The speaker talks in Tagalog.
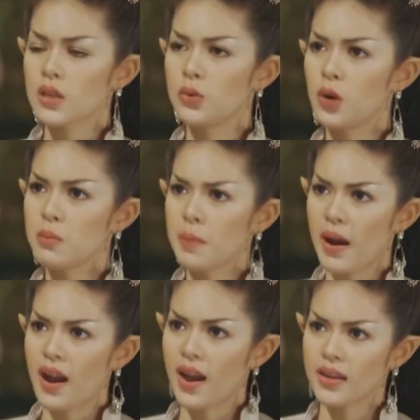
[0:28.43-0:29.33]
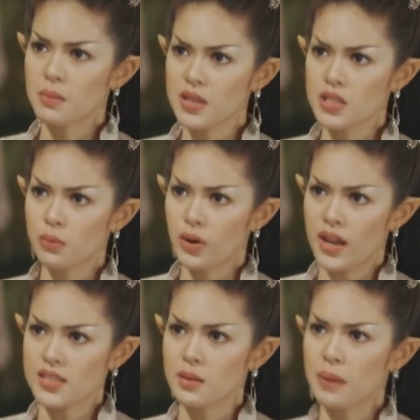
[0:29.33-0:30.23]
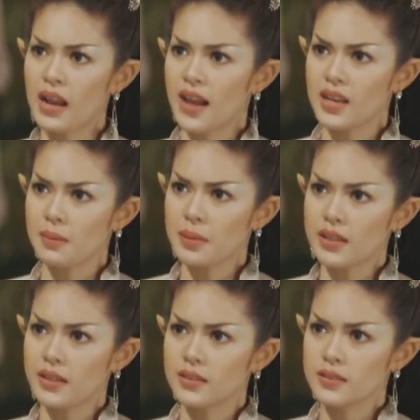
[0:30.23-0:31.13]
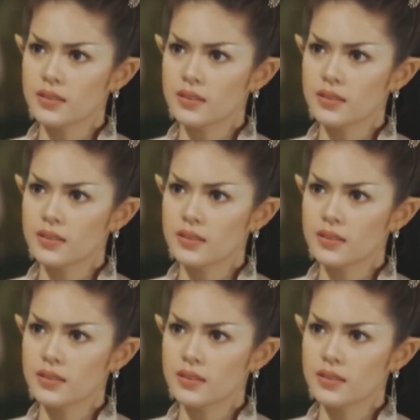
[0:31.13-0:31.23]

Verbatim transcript: Saan ho kami maaari magsimula sa paghahanap, Ina?